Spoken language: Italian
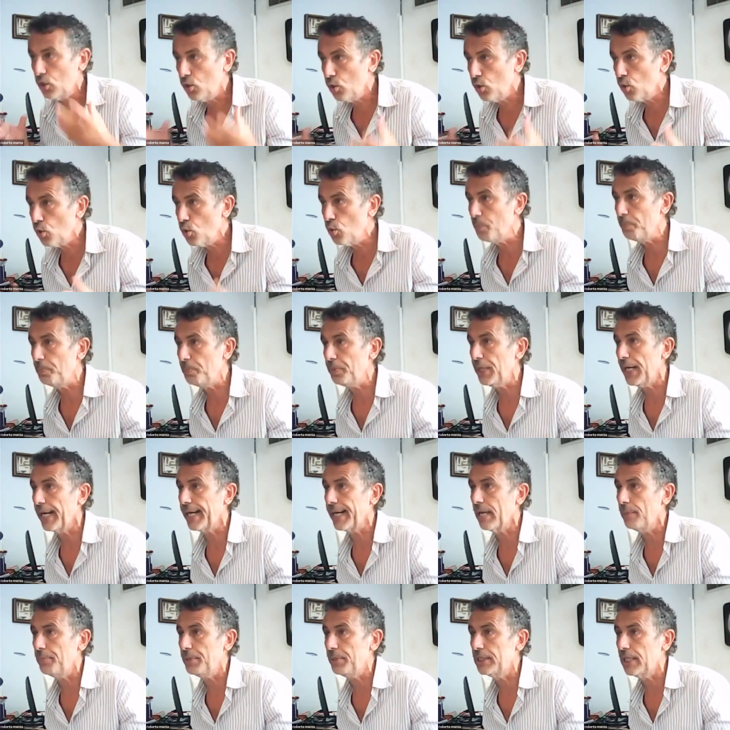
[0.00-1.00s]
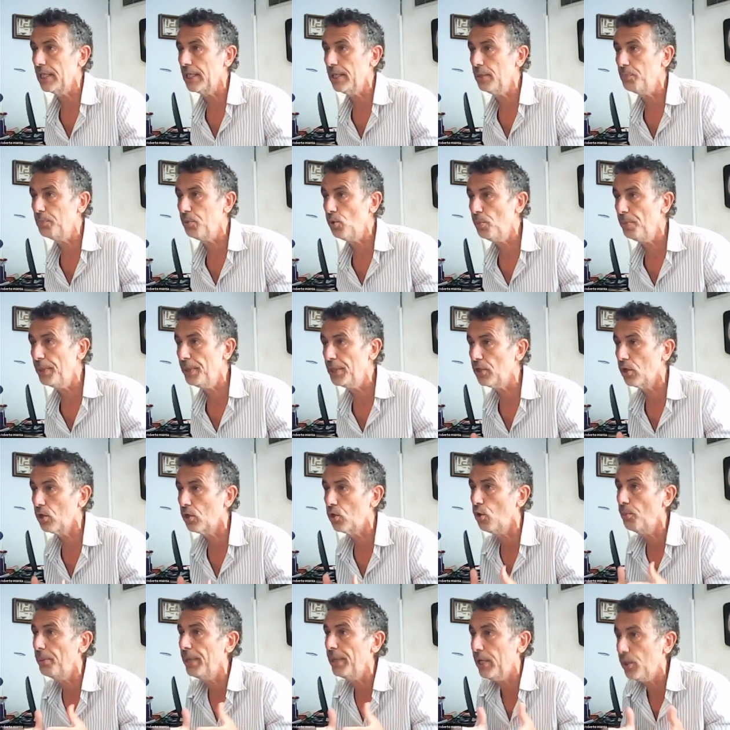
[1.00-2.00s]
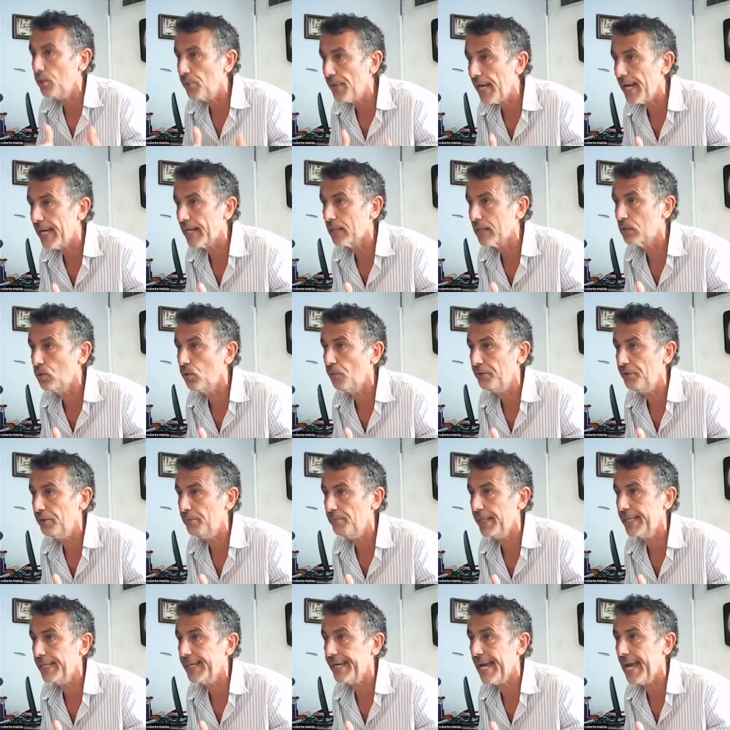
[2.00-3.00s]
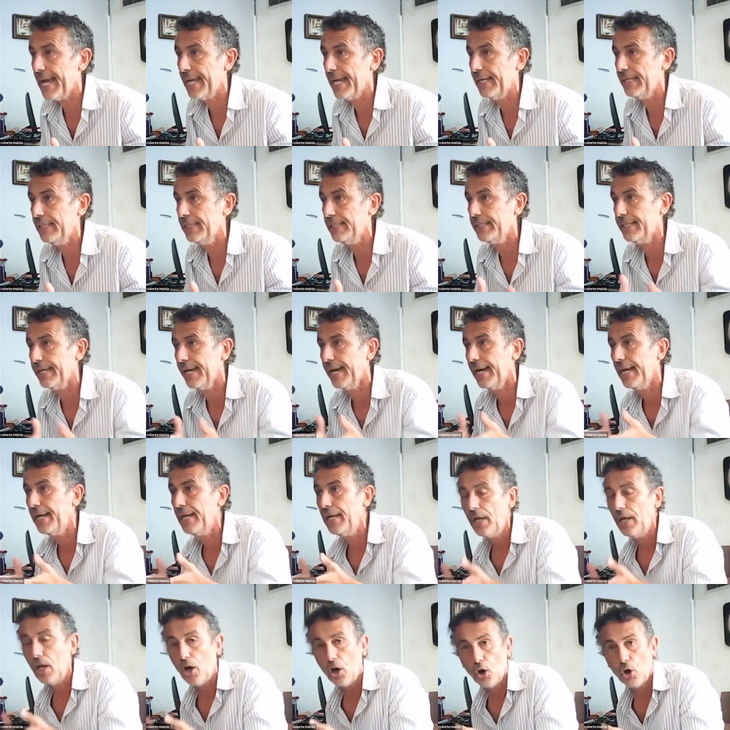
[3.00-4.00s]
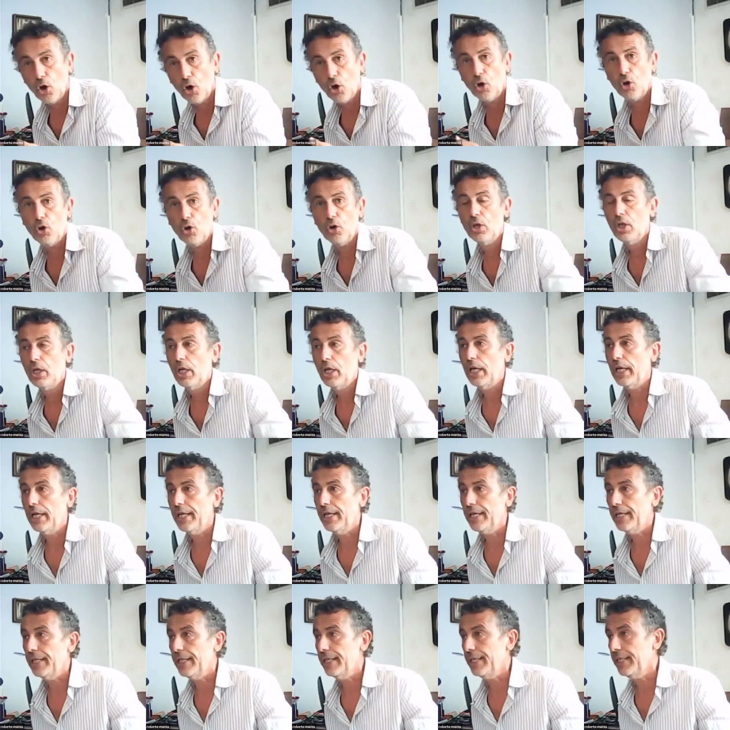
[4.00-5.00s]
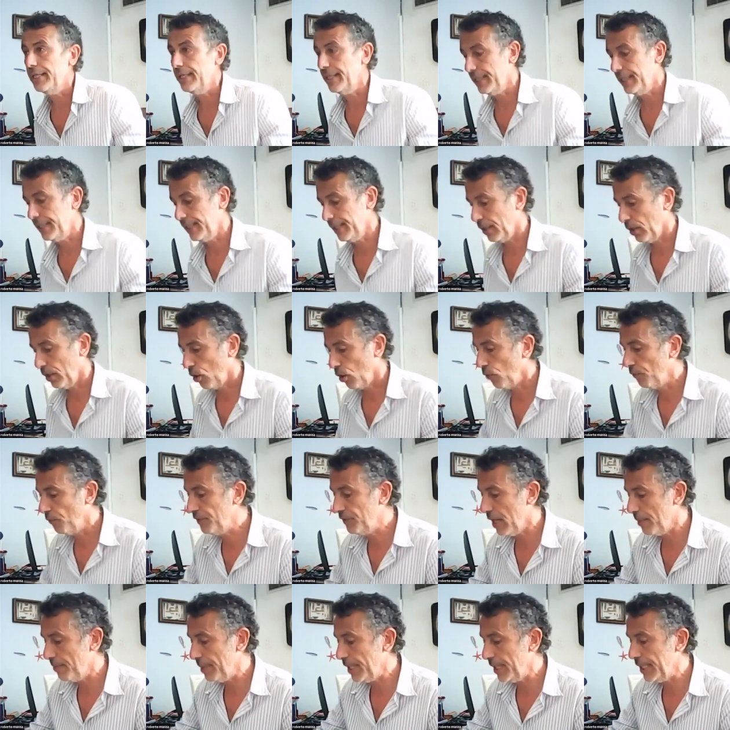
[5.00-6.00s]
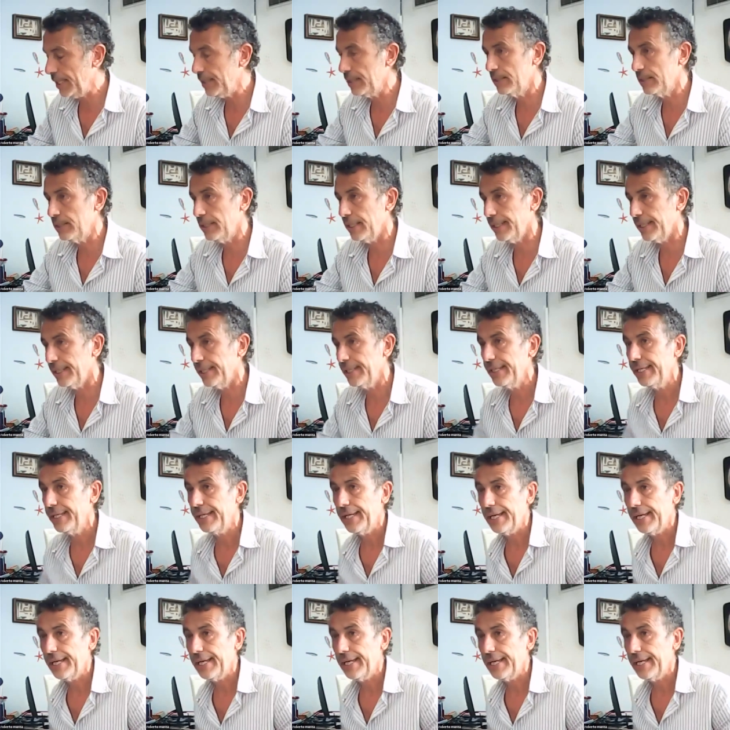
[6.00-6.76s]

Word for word: gruppi a capitale pubblico come Leonardo Finmeccanica o eh, ovviamente